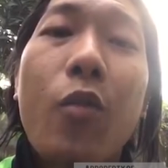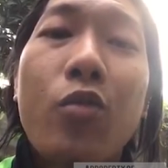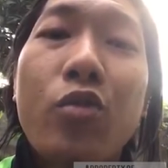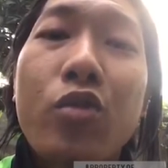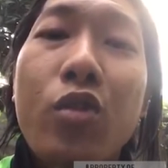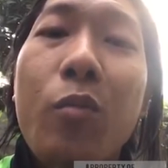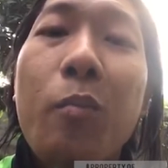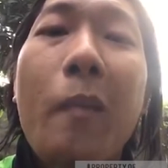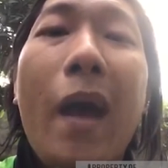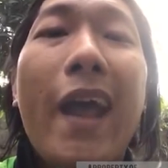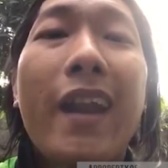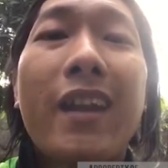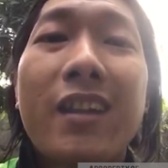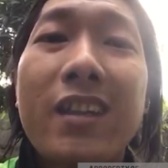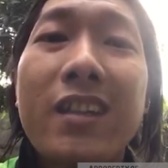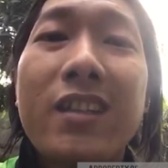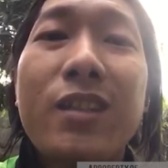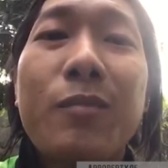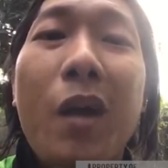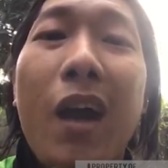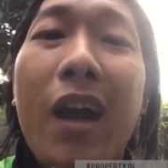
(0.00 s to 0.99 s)
untuk
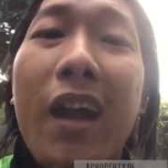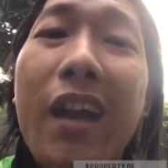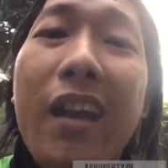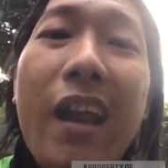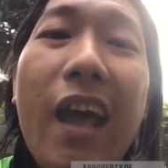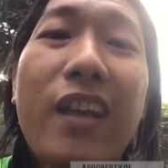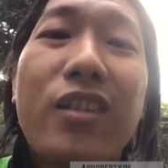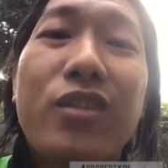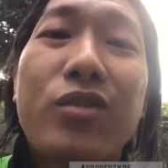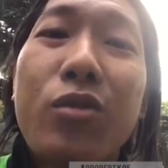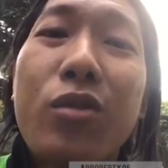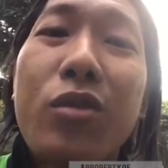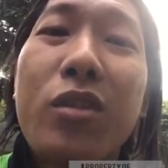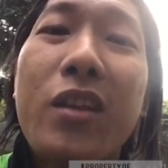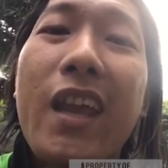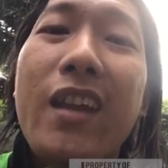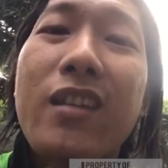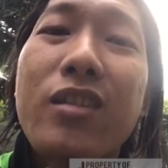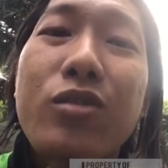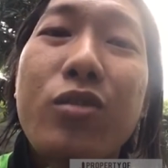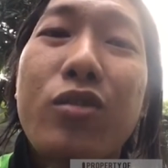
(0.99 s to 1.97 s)
mati sebagai rasul
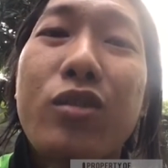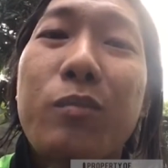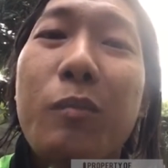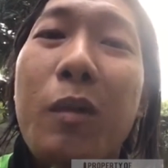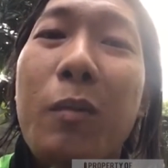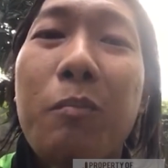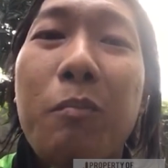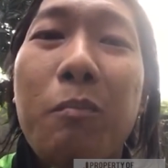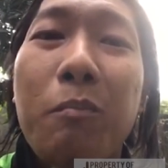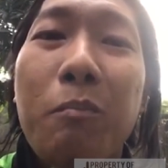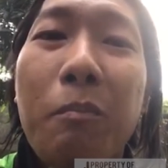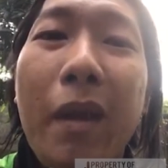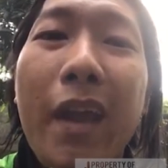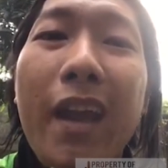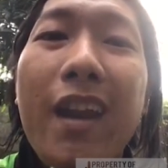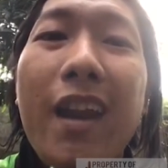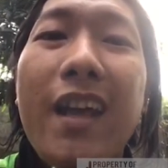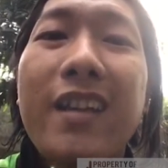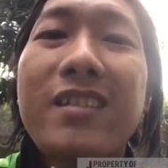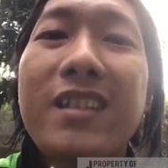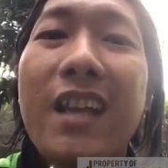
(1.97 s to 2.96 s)
Yesus
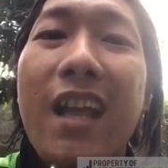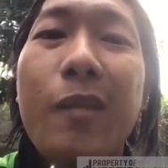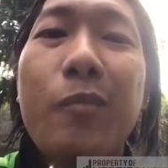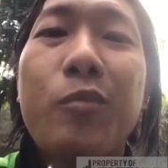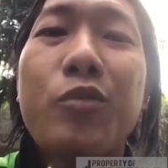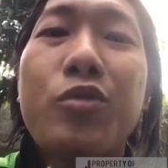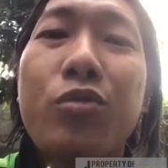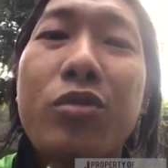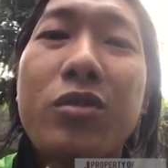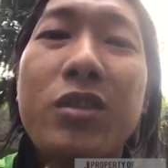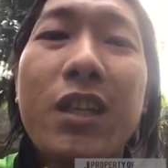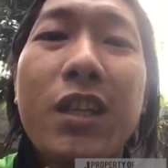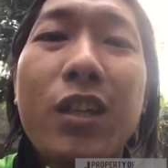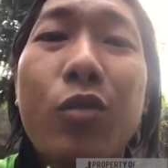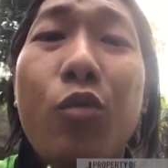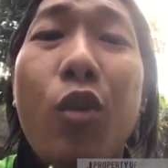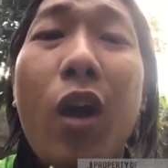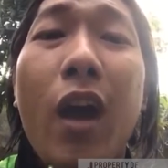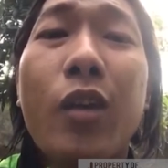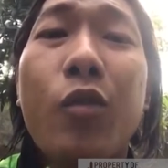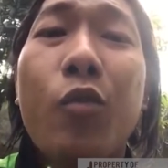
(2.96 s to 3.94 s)
membela salib suci
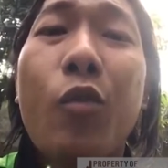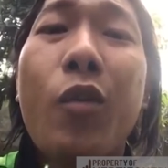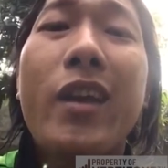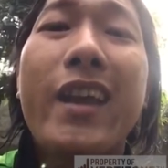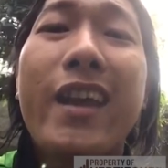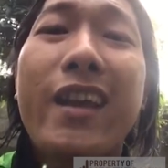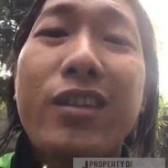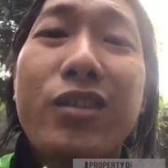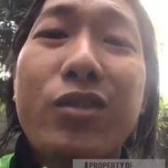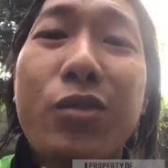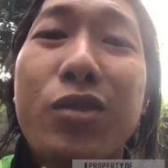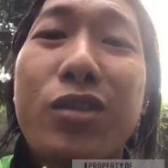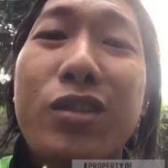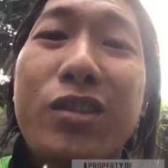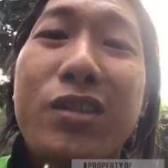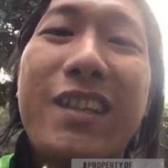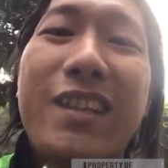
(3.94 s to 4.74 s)
Tuhan gue Yesus